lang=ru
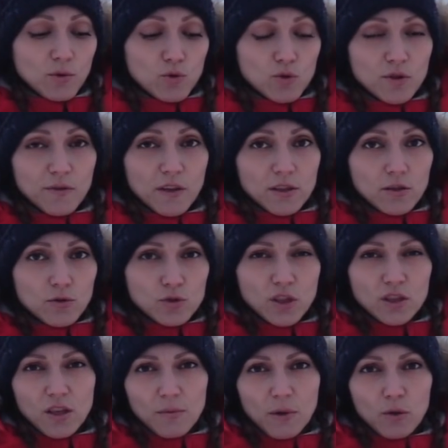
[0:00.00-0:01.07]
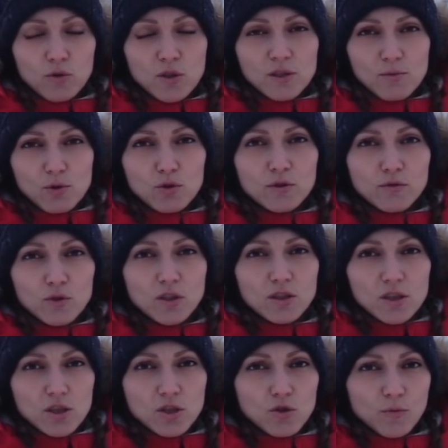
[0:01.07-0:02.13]
ту же квартиру за 3 миллиона 790
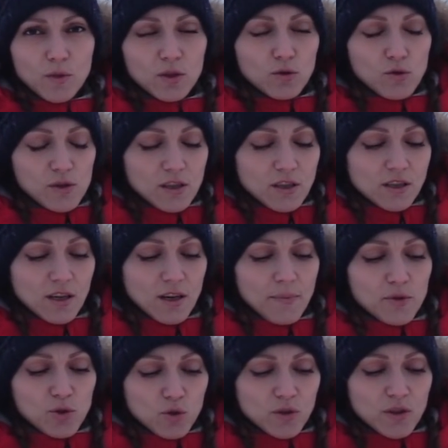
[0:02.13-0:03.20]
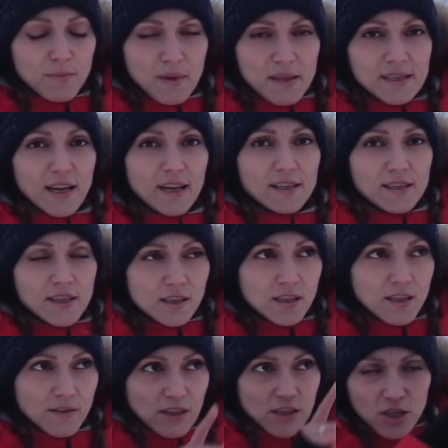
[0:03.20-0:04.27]
тысяч рублей. То есть это коробчонка без
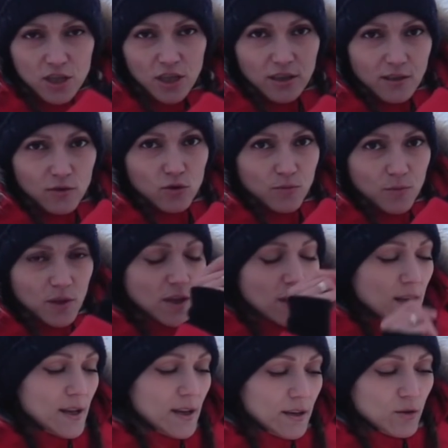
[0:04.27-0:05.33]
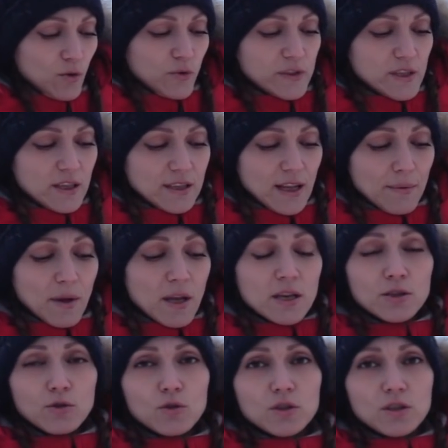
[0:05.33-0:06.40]
отделки, в отличие от того, что мы э, увидели там,
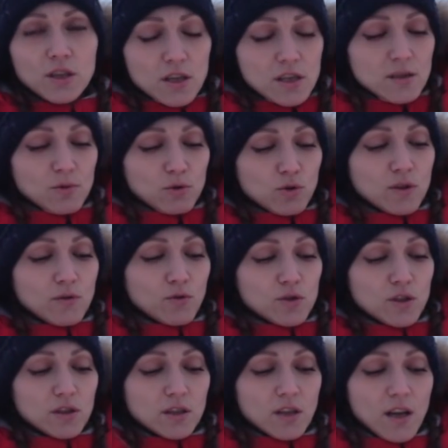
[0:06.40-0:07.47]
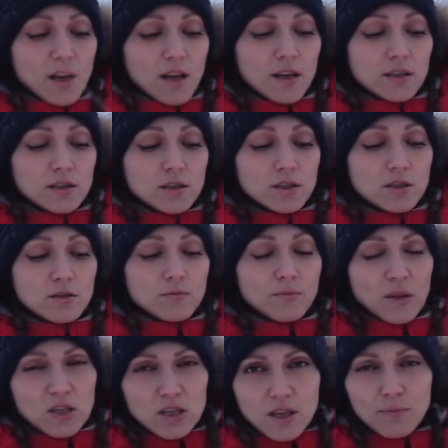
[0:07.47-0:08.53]
то есть 3 790 на
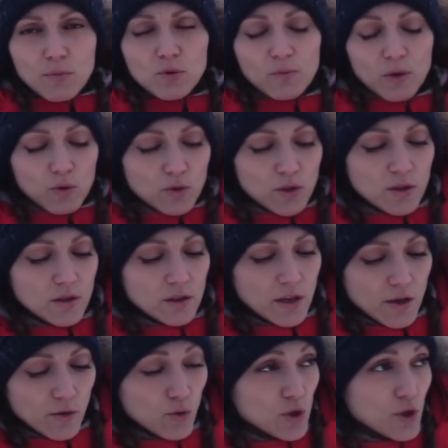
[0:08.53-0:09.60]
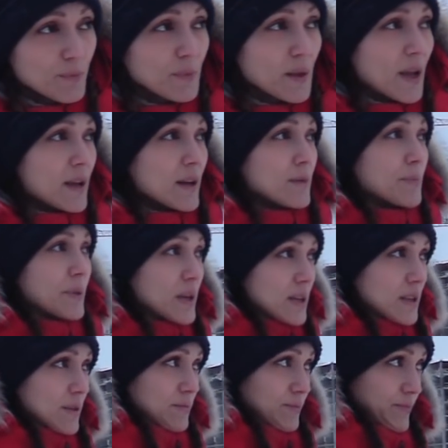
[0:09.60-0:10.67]
почти на полмиллиона дороже. При
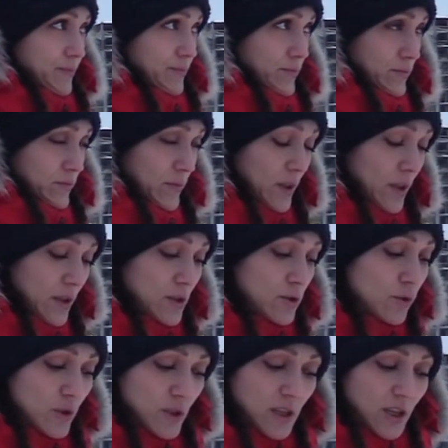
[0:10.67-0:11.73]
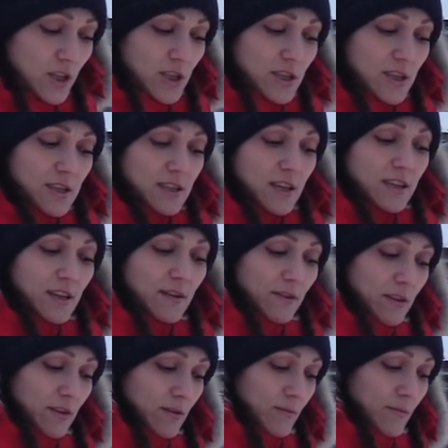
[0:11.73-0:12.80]
этом а, срок сдачи здесь
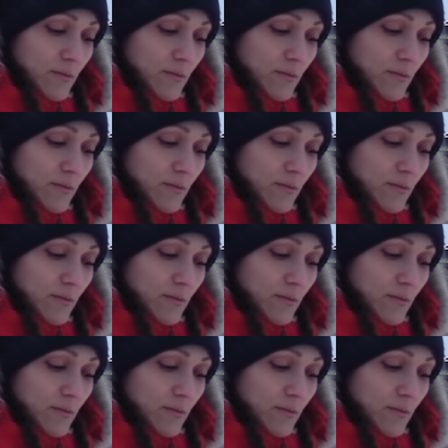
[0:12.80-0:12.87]
заявлен